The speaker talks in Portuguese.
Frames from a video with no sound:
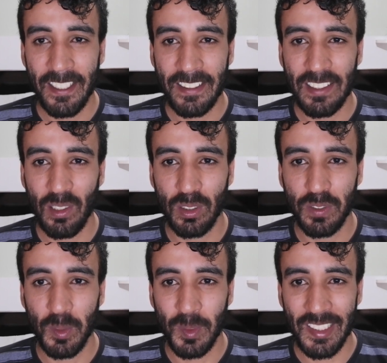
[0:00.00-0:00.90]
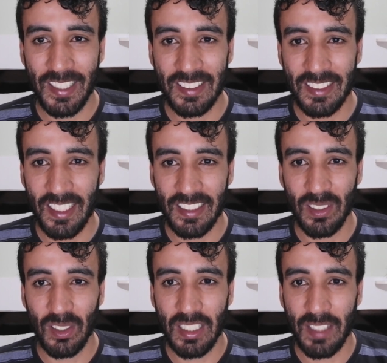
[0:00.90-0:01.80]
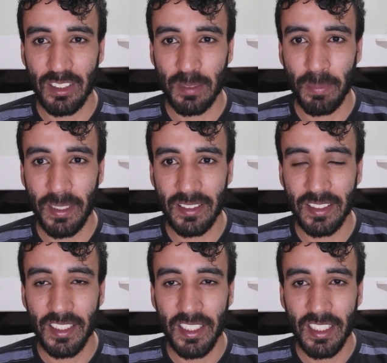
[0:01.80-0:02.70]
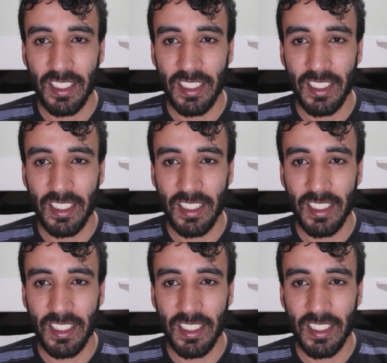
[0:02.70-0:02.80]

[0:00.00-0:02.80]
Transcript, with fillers: Esse é um dos filmes recentes da Octavia Spencer